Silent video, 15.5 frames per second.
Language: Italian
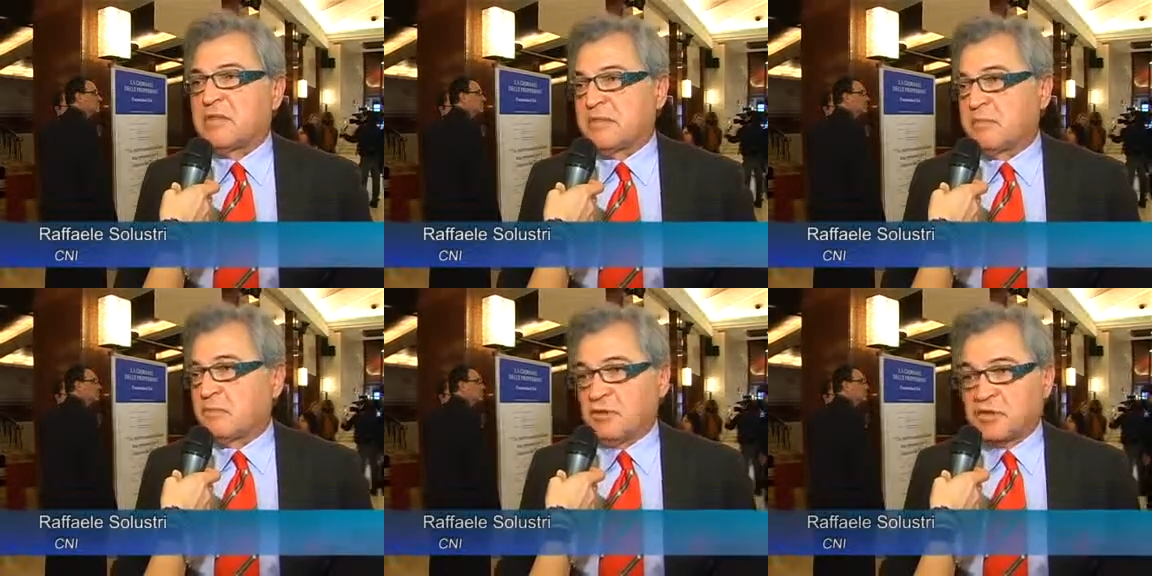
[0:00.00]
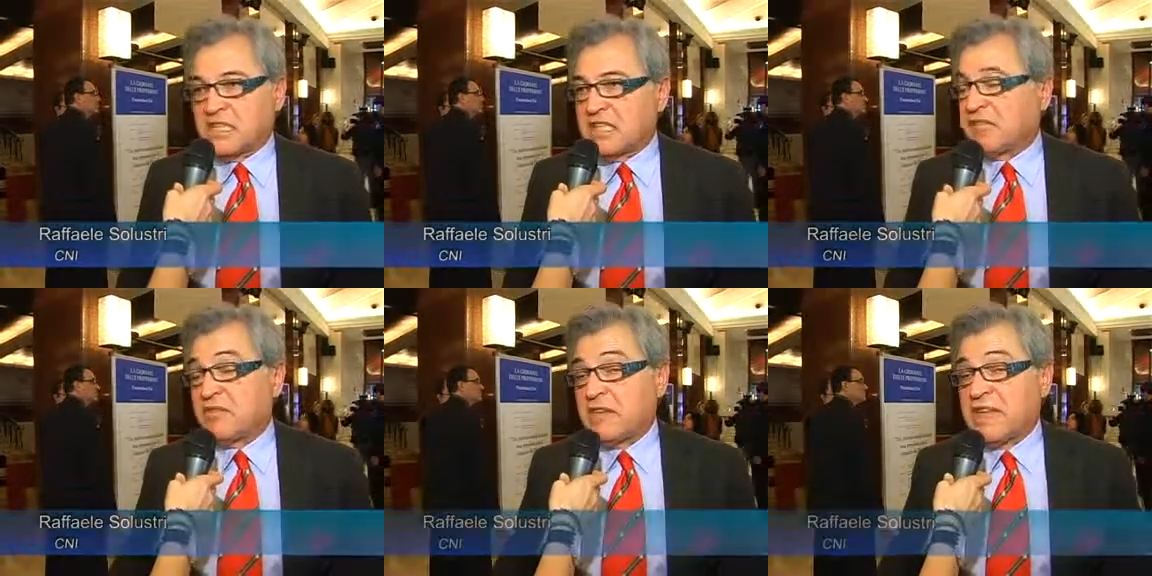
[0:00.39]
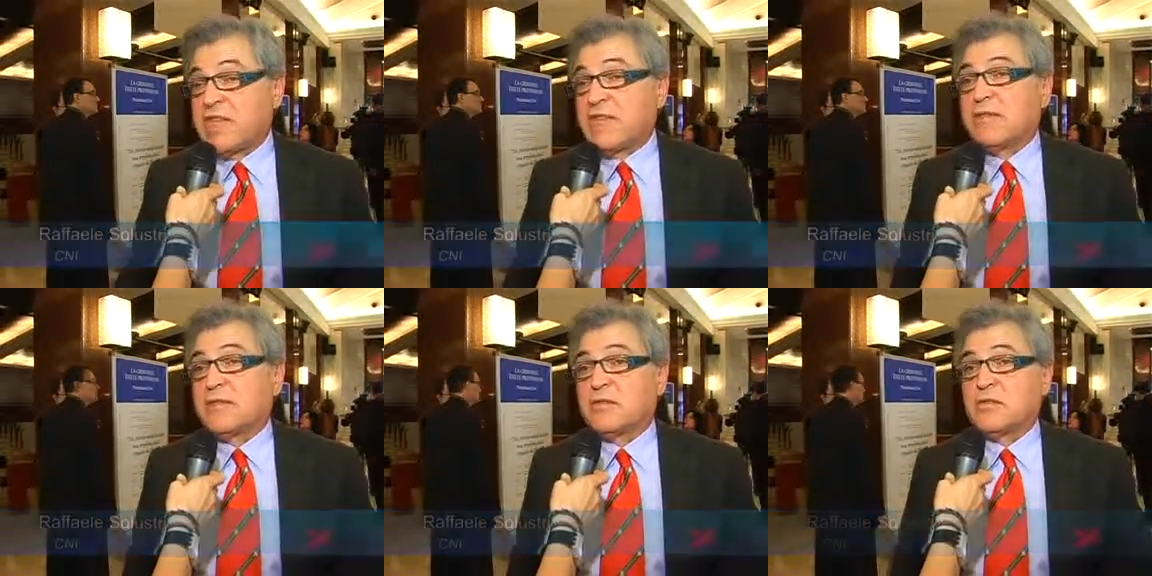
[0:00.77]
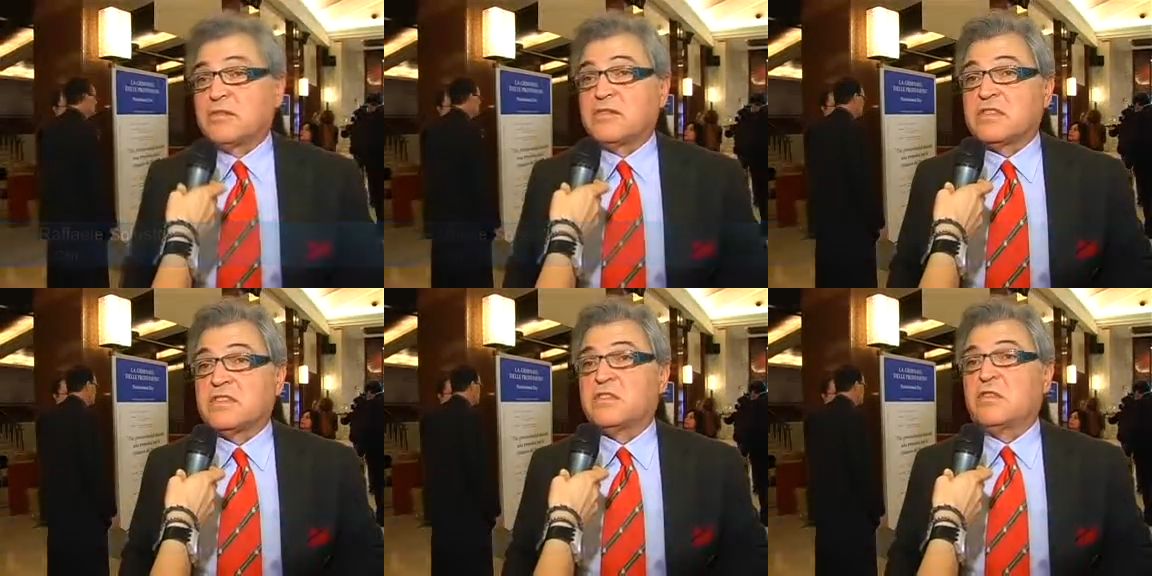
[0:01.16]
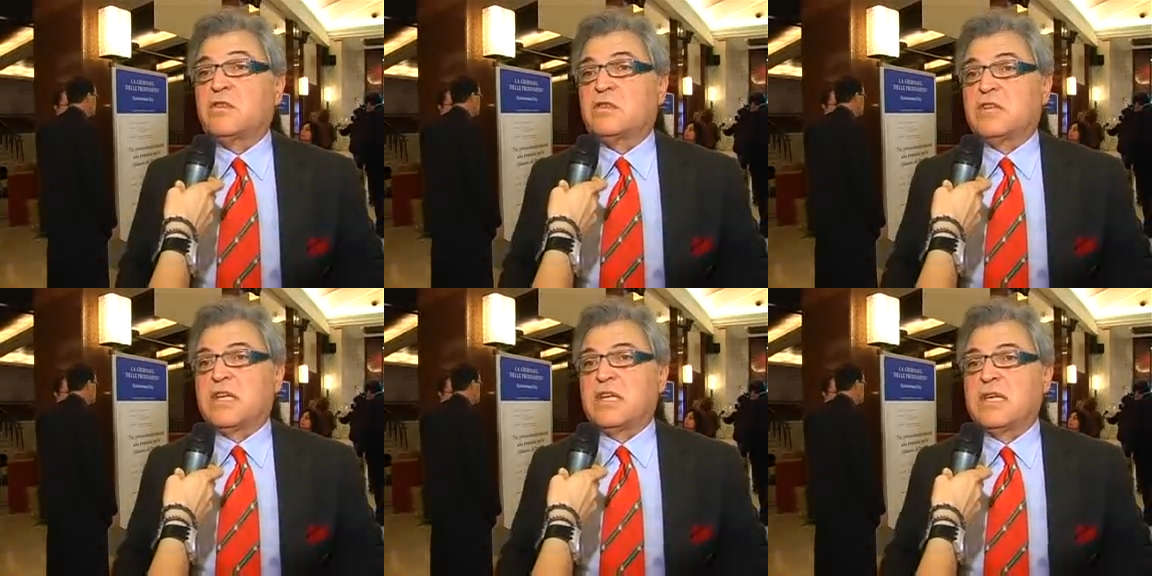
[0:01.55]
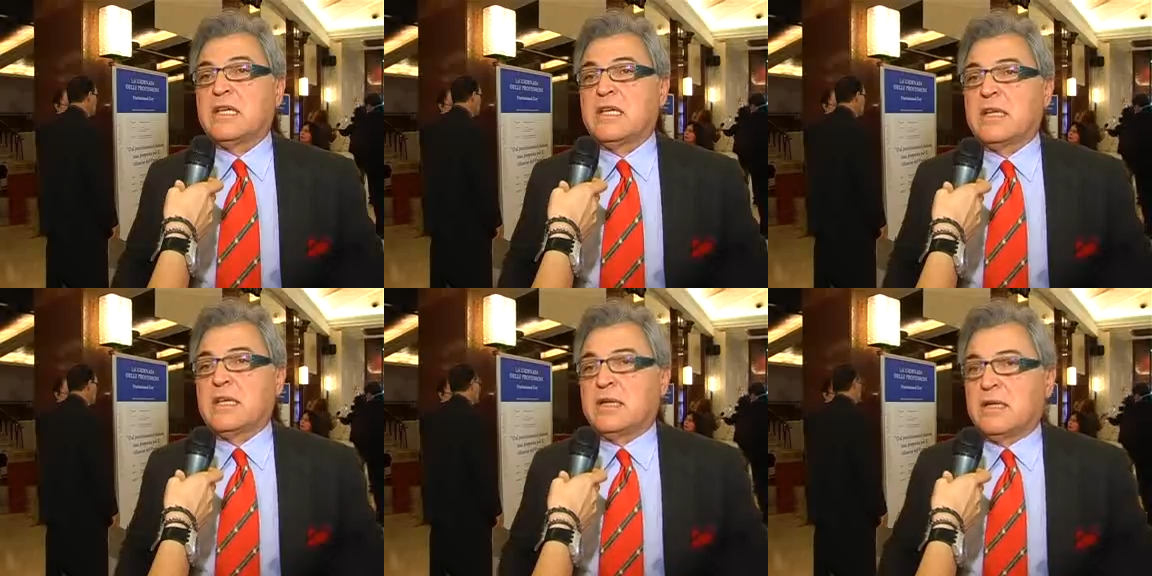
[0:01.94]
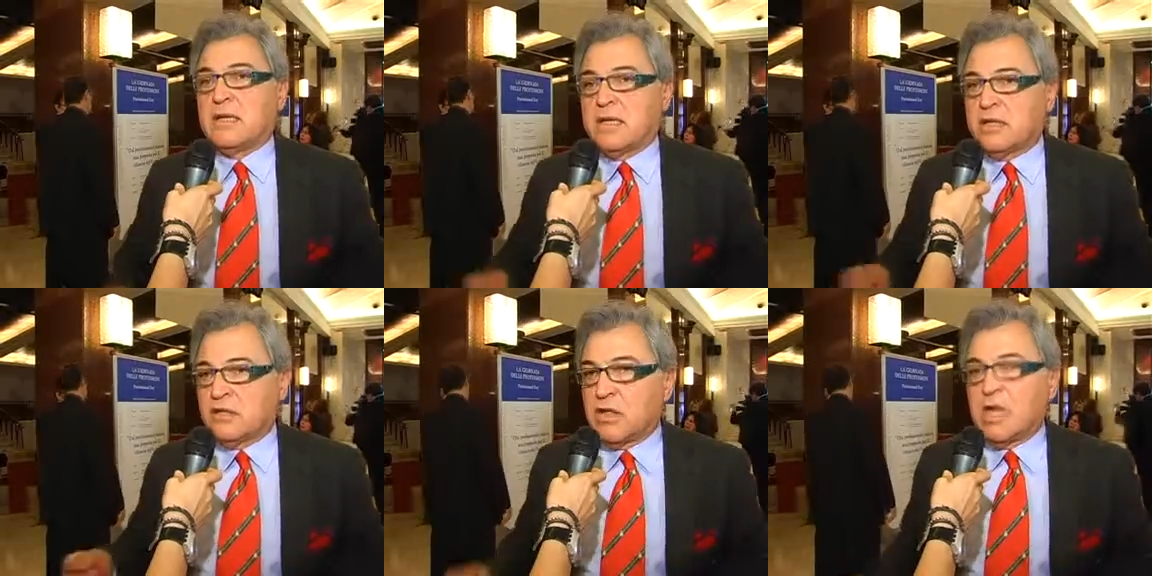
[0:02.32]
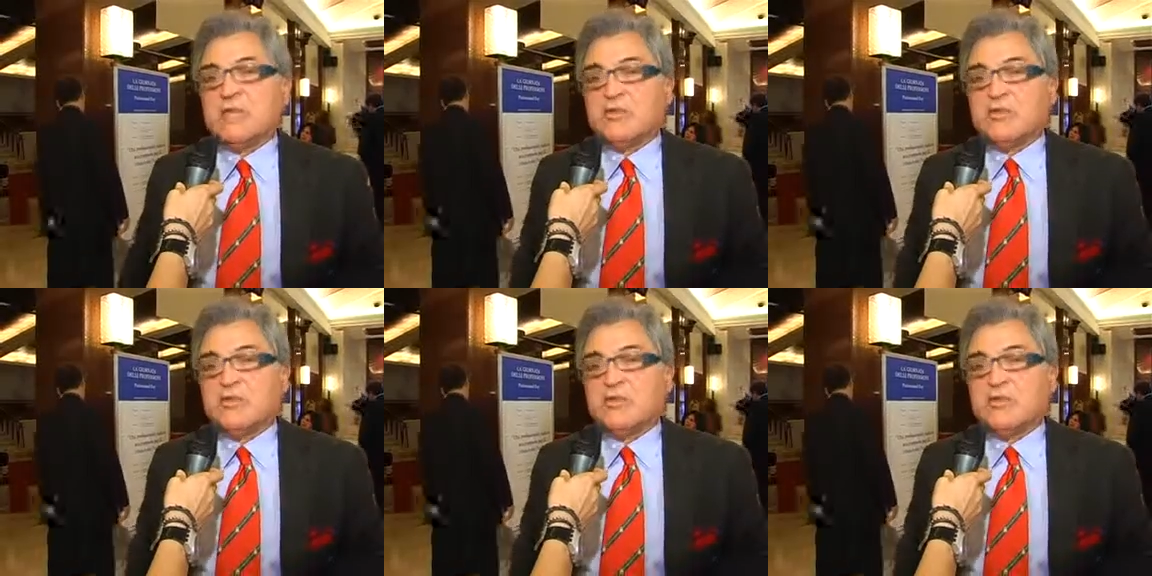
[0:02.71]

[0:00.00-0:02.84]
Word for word: per poter fare la professione eh,